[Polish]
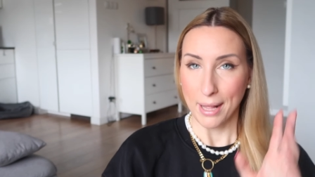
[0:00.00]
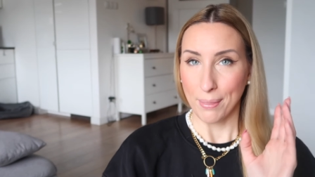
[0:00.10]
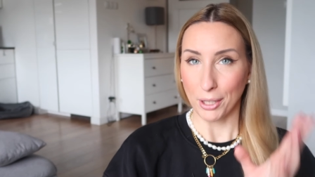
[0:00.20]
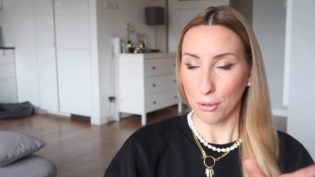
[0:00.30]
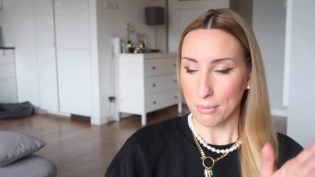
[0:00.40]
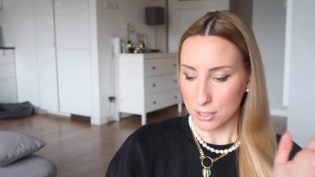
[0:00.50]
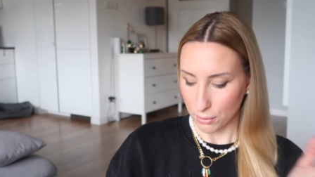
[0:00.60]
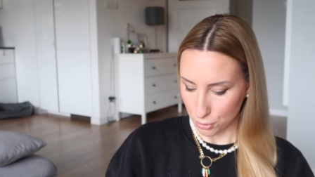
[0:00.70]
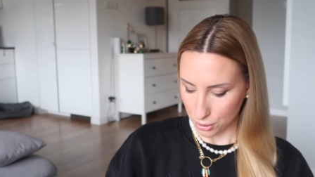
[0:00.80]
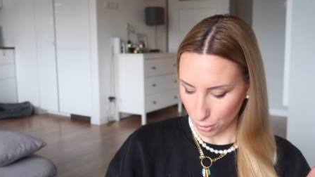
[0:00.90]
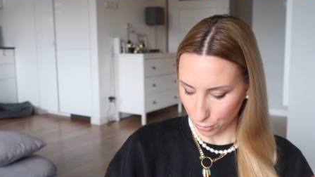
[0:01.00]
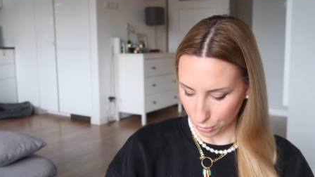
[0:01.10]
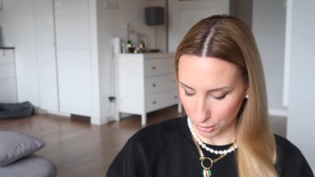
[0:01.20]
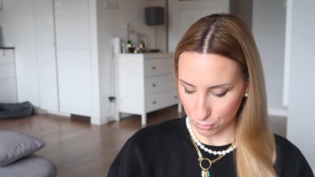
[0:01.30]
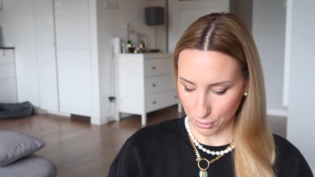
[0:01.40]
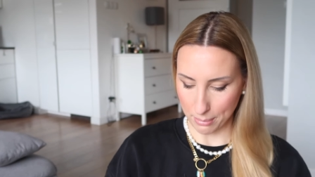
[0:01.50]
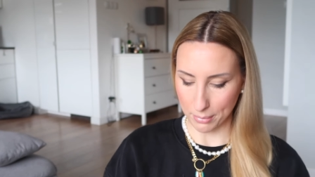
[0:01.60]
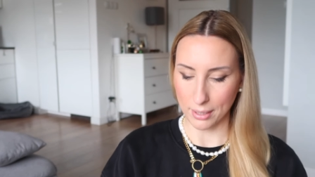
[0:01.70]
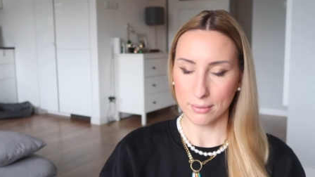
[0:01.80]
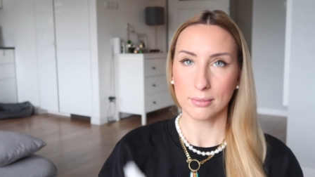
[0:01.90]
Natomiast to wszystko
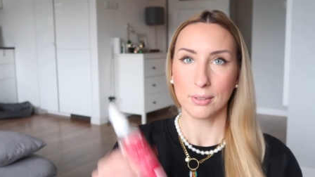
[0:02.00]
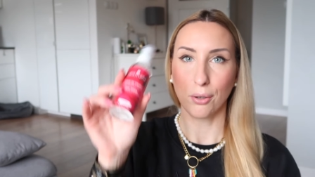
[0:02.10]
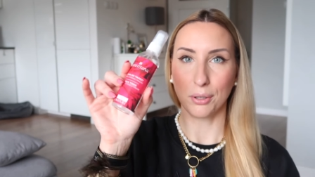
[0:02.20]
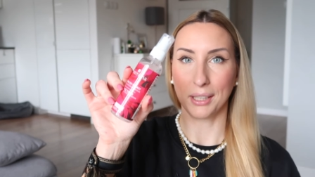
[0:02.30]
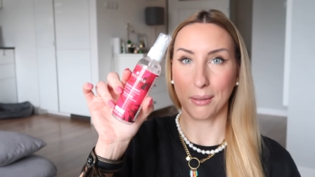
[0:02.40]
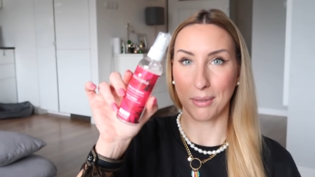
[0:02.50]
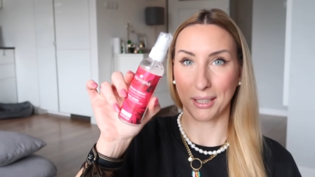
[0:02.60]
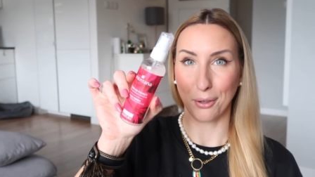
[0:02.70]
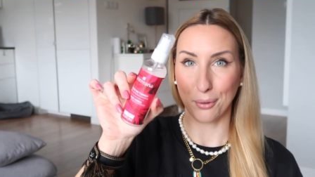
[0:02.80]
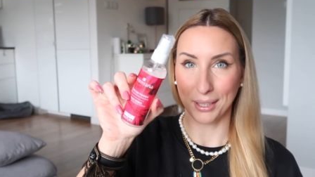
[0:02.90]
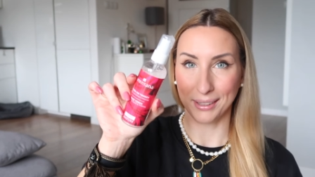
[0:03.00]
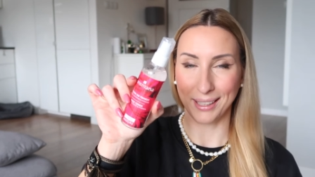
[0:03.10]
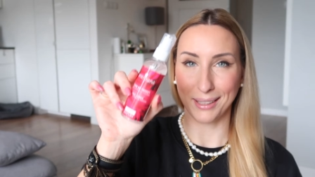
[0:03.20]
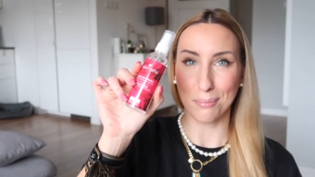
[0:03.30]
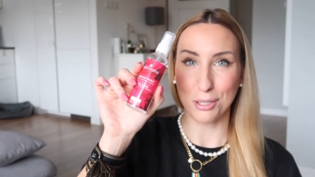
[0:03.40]
tonizujemy tonikiem marki Orientana.